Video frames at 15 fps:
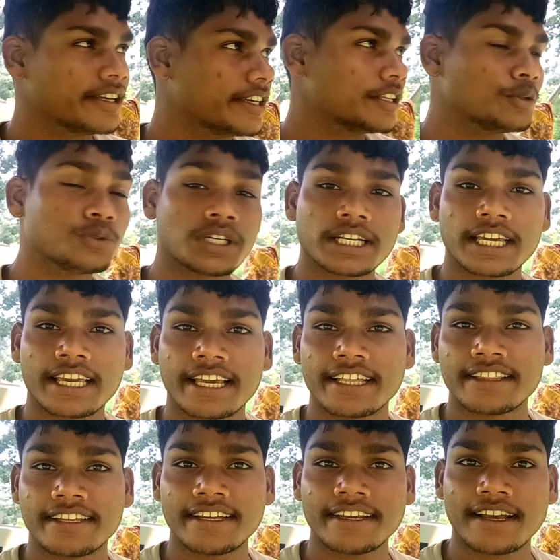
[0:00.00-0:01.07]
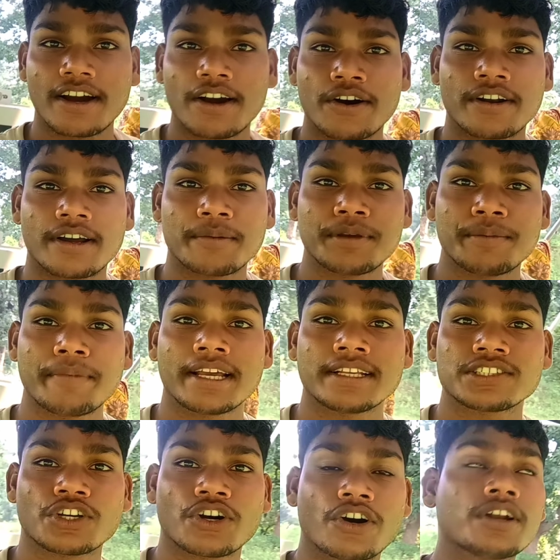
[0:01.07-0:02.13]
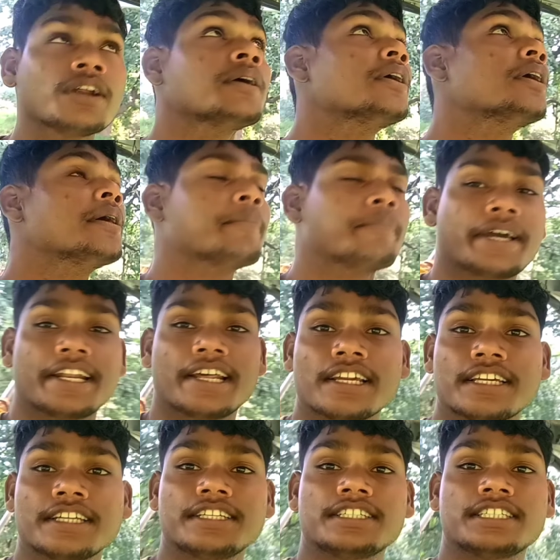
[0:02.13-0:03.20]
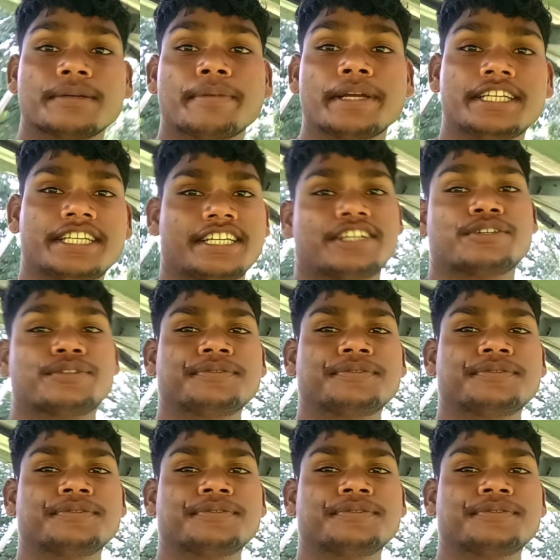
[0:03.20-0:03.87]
ये दूसर के खेत है और अभी मैं सौर पैनल के नीचे बैठे हूँ